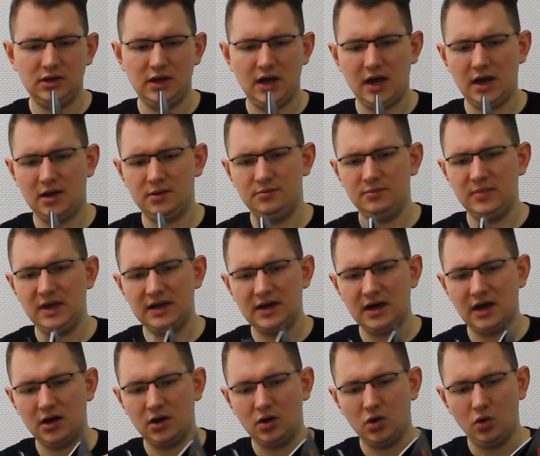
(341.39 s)
ja,
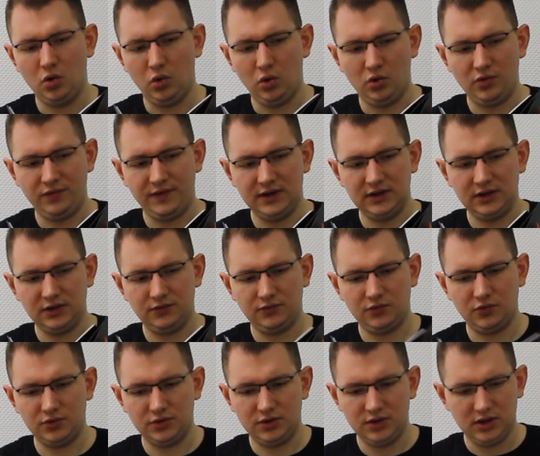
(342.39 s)
mega hochwertig
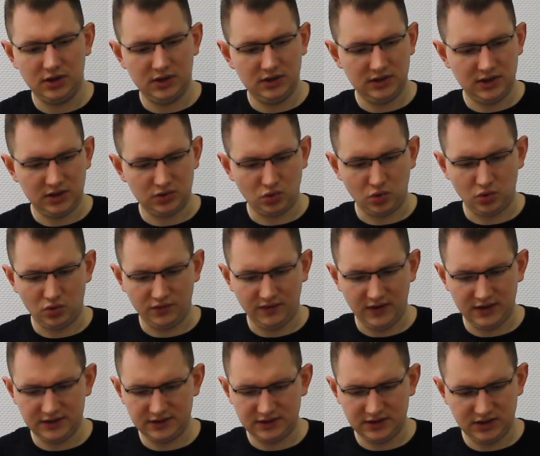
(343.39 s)
von der
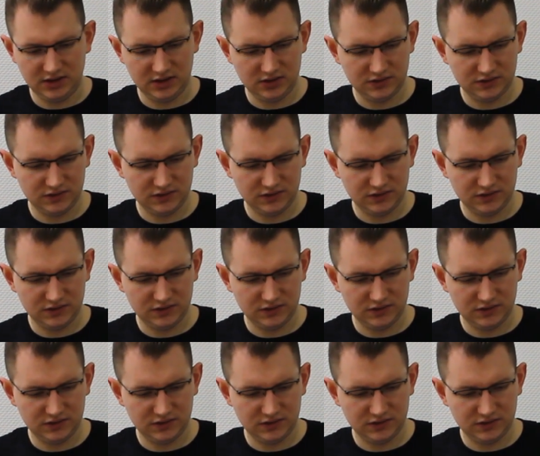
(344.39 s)
Druckqualität.